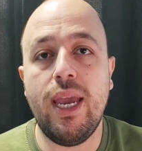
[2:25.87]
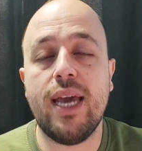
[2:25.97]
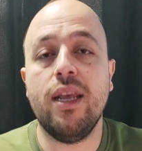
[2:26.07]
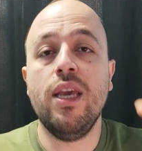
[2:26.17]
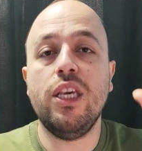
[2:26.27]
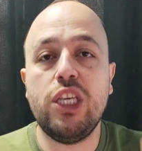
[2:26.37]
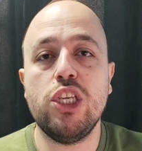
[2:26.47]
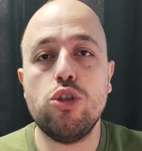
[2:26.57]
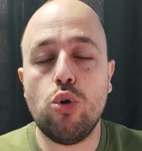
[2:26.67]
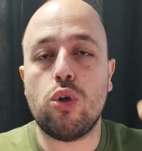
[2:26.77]
Eğer
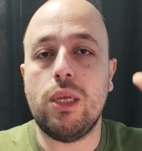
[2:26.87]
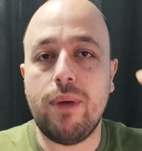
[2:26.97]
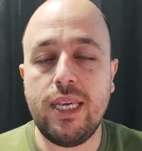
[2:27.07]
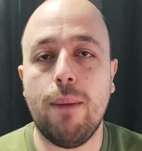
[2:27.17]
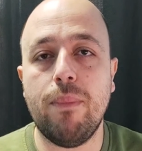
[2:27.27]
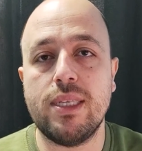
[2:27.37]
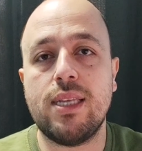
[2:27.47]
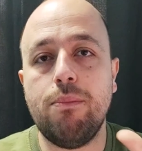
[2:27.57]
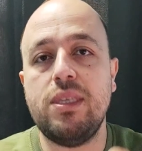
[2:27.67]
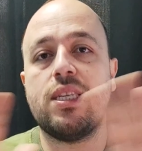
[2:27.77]
ikinci doğrulamayı
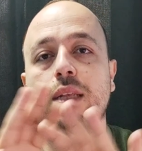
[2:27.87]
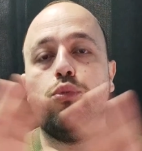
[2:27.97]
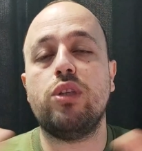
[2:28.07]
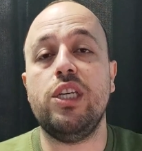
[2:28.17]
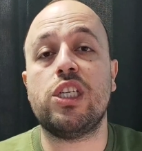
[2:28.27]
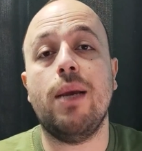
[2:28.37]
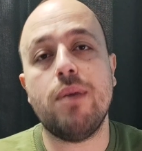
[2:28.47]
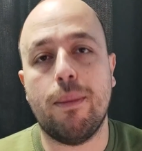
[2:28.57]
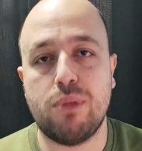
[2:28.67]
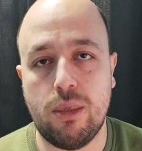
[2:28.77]
yapmazsan biz sana burada işlem
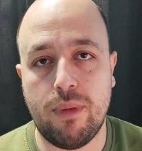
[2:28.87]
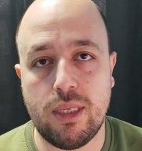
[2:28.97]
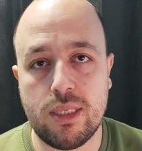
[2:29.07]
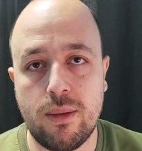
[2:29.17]
yaptırmayız.